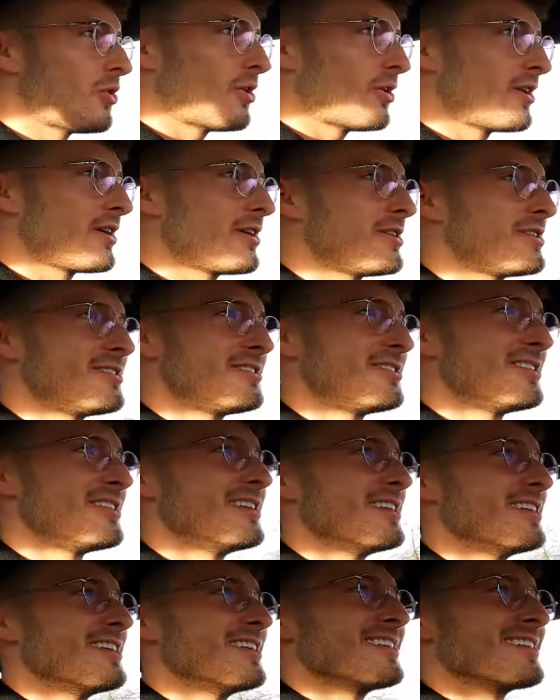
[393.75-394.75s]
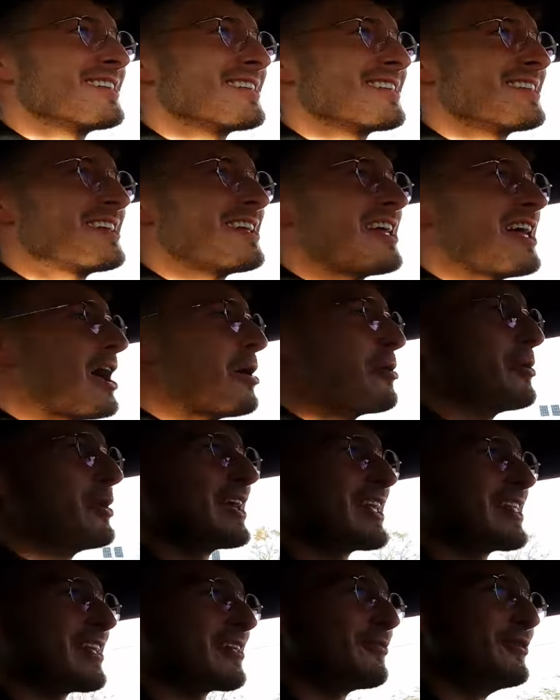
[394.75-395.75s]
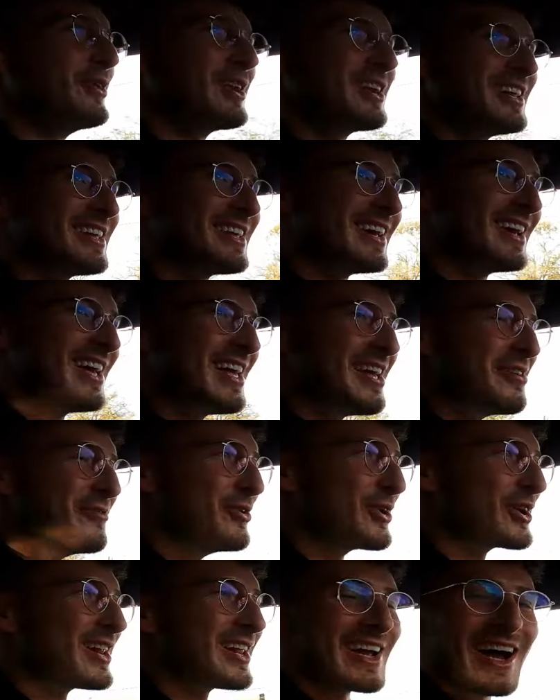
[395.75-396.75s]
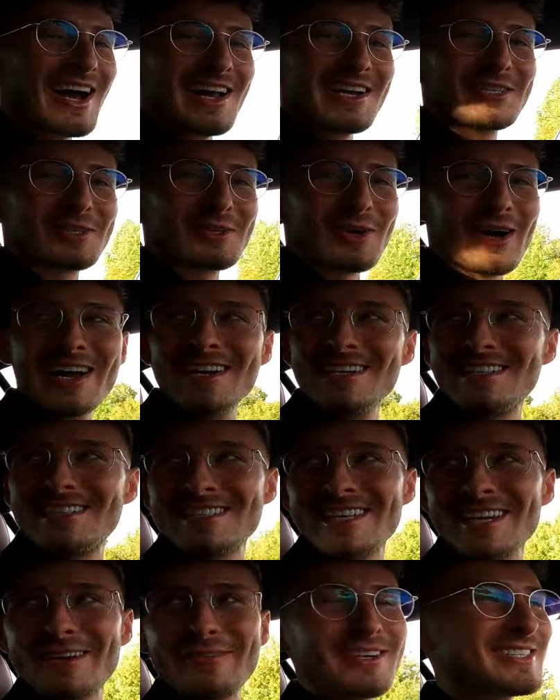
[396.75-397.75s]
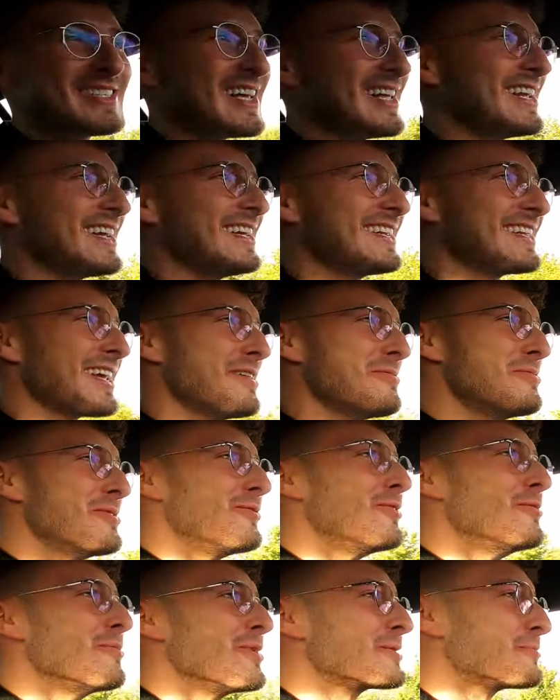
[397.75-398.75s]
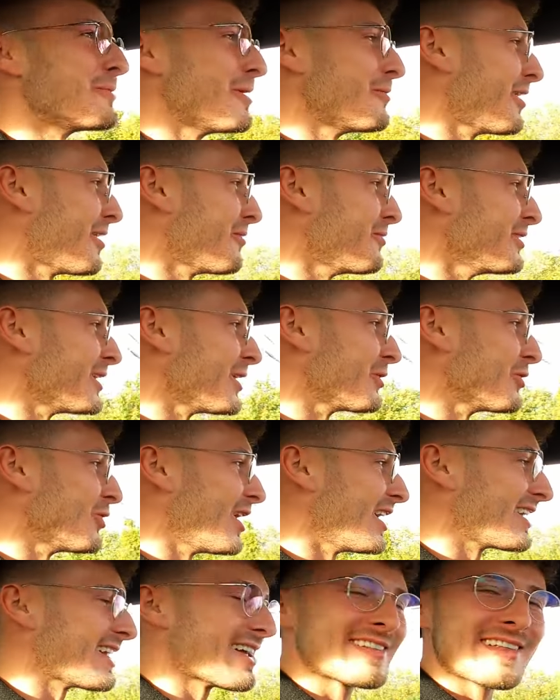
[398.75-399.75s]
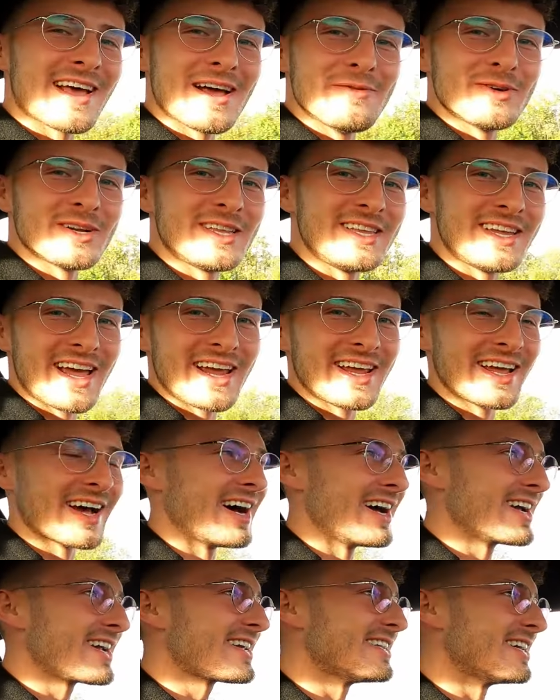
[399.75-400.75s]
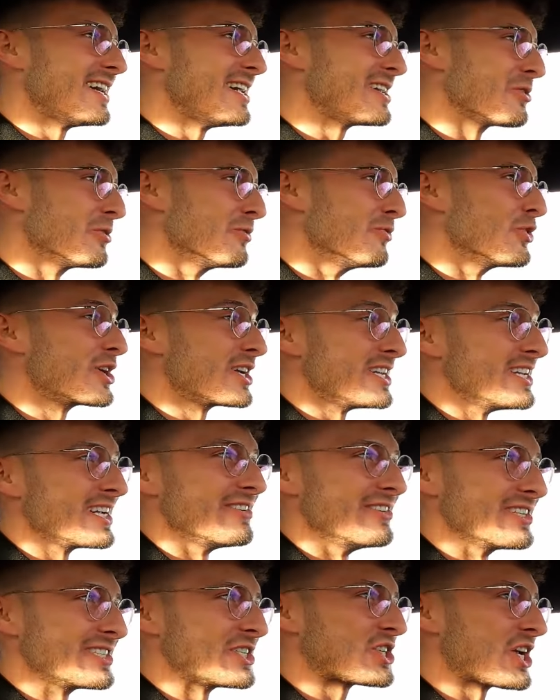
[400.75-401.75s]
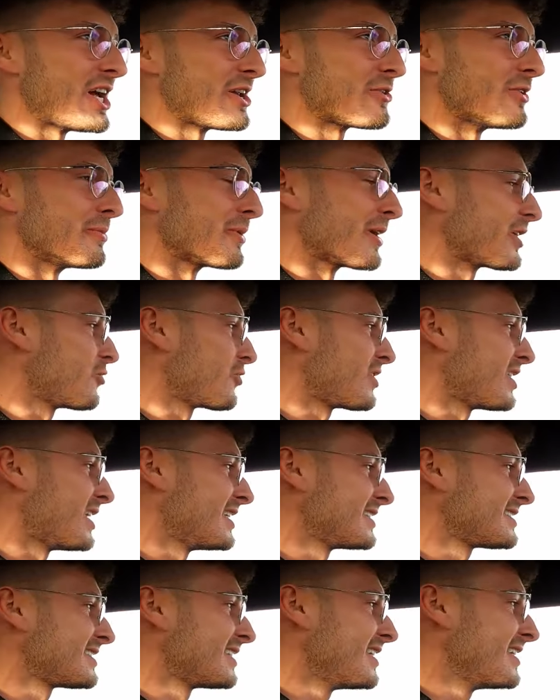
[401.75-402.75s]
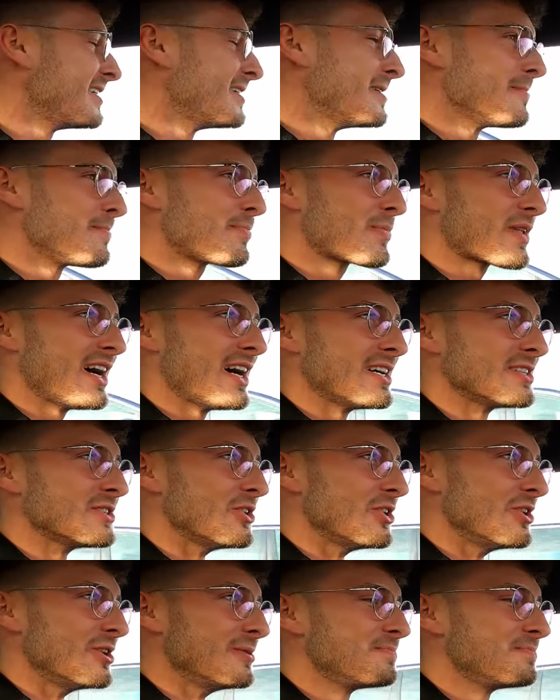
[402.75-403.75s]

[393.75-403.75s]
Boah. Aber es ist wirklich, wirklich eins zu eins das sequenzielle Getriebe, wie man es beim Aventador hat, dass da einfach die Gänge reinknallt und wirklich eine gewisse Schaltunterbrechung da ist. Also.